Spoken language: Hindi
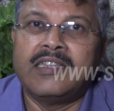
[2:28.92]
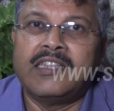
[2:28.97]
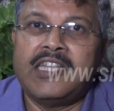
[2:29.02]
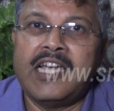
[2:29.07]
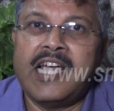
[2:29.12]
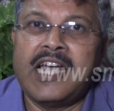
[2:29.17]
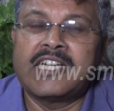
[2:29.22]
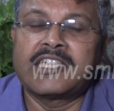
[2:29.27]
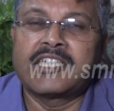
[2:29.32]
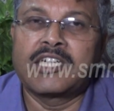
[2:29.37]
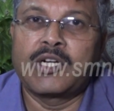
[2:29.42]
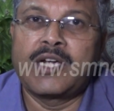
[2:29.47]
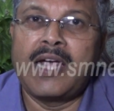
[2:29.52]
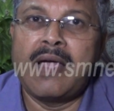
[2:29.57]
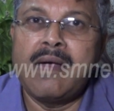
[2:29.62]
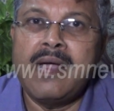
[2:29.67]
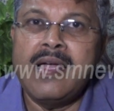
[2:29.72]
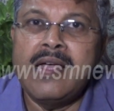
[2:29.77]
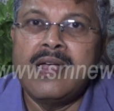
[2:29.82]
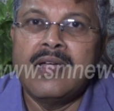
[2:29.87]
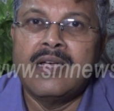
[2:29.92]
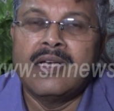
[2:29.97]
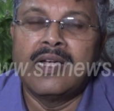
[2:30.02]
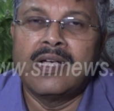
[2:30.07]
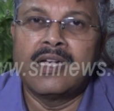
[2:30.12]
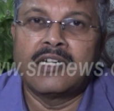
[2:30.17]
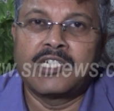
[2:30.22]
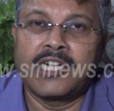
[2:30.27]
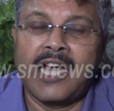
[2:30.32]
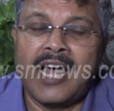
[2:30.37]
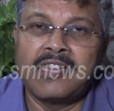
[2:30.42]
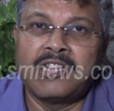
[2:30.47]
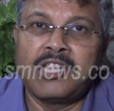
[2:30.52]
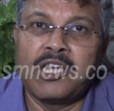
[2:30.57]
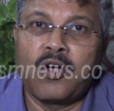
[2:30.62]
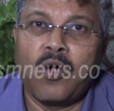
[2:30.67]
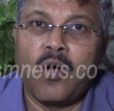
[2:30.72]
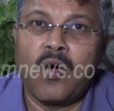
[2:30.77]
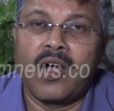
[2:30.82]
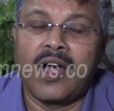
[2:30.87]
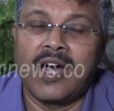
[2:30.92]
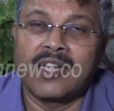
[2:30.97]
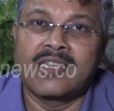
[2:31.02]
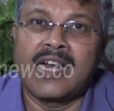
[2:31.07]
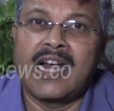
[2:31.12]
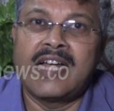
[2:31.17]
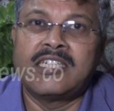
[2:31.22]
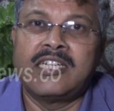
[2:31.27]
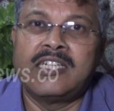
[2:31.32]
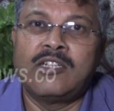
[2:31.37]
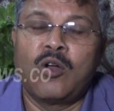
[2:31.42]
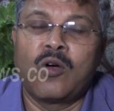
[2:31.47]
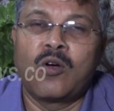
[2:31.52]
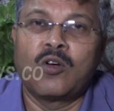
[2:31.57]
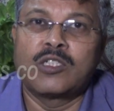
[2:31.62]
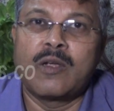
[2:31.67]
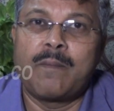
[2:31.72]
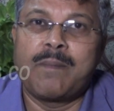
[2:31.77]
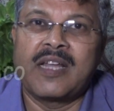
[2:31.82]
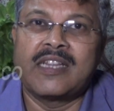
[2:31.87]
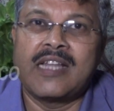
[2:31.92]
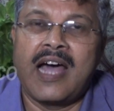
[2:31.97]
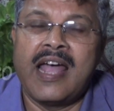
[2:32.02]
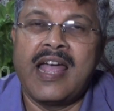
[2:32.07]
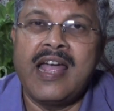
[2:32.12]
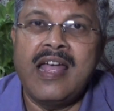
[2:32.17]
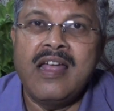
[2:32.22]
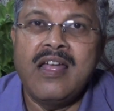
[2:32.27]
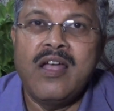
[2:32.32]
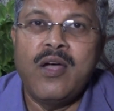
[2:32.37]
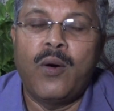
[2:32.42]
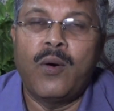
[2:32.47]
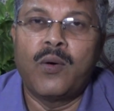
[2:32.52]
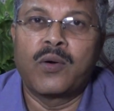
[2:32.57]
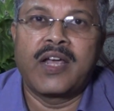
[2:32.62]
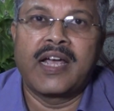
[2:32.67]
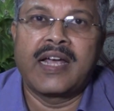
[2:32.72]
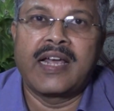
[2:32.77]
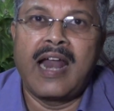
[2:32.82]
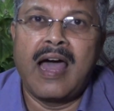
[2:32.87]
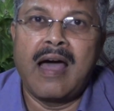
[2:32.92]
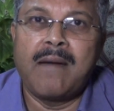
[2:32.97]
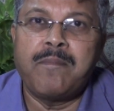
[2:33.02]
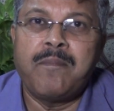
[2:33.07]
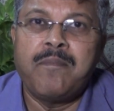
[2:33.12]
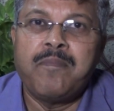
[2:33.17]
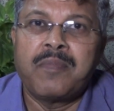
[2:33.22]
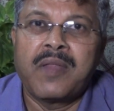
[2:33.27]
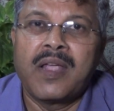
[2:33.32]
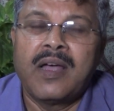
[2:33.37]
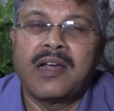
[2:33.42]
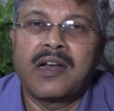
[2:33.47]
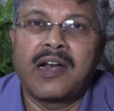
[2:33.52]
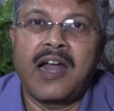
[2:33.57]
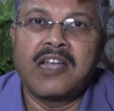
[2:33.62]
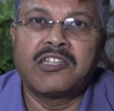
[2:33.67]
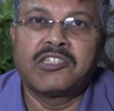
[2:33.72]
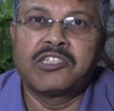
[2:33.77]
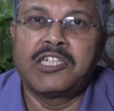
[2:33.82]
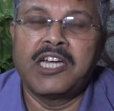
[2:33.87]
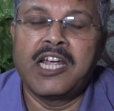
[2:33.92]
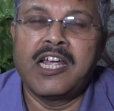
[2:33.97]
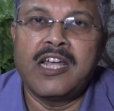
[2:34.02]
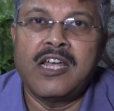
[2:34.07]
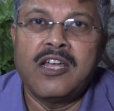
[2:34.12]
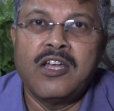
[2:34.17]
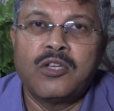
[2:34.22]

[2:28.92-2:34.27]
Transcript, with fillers: देश के शांति को खतरा जिन लोगों से पैदा है उनके खिलाफ राष्ट्रीय